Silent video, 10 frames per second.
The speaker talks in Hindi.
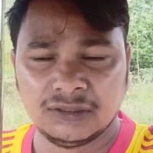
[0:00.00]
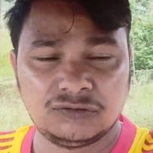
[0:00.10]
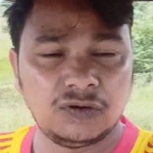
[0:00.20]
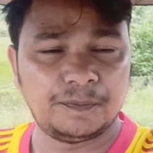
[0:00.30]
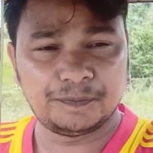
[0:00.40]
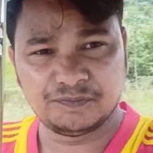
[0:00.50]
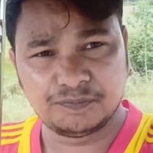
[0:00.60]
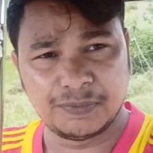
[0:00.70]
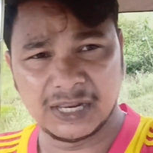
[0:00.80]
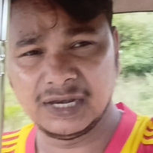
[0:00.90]
तो
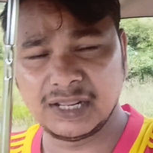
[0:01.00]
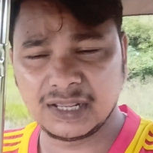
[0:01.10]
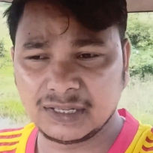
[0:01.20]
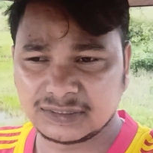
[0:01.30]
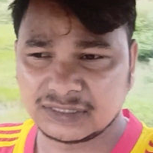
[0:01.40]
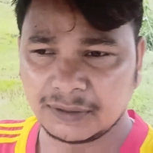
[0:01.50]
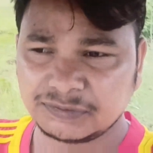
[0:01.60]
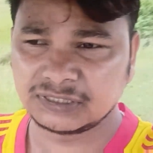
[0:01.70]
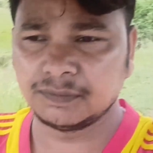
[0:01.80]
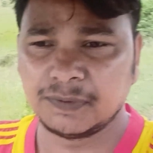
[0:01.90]
पहले
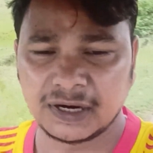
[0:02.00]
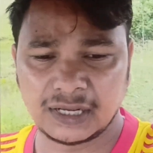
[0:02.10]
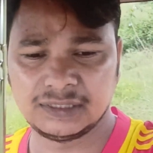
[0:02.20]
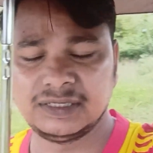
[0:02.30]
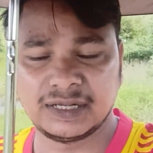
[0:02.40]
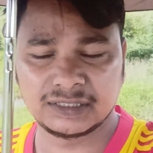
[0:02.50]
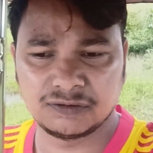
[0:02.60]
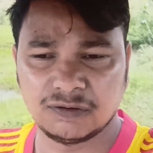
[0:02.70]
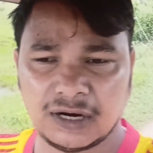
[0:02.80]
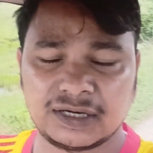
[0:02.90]
सबसे बड़ा डर
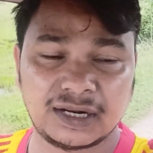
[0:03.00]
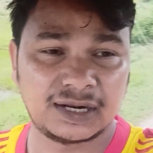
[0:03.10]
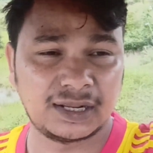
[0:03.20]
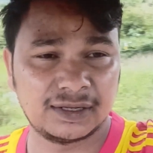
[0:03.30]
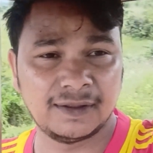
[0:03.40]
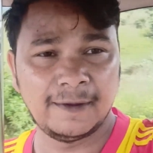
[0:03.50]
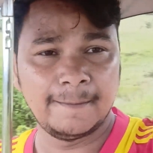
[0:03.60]
को हटाना है